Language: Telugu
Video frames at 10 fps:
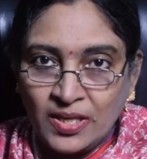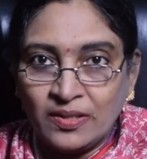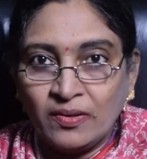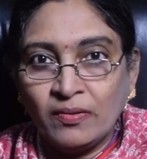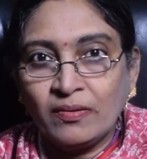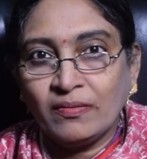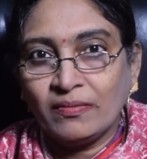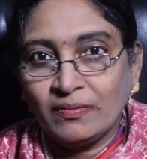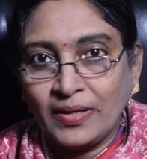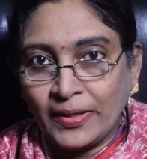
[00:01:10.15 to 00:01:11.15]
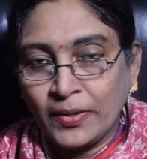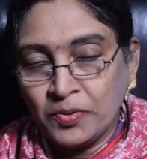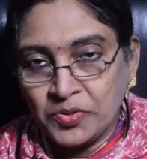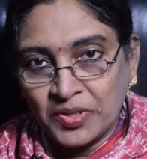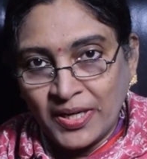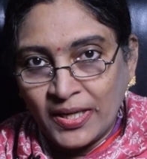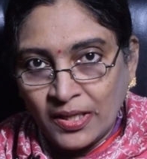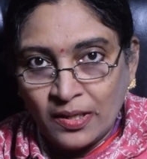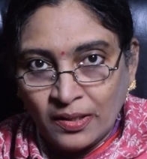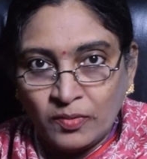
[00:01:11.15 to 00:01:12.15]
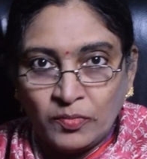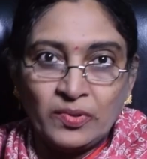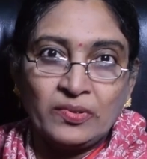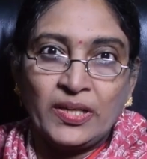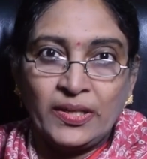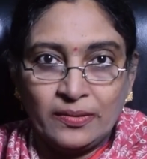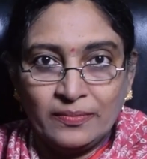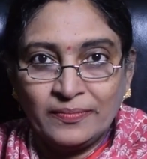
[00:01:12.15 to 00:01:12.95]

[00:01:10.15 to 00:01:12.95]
చార్ట్లో ఎక్కడో చోట ఇంటర్నల్గా ఉంటుందండి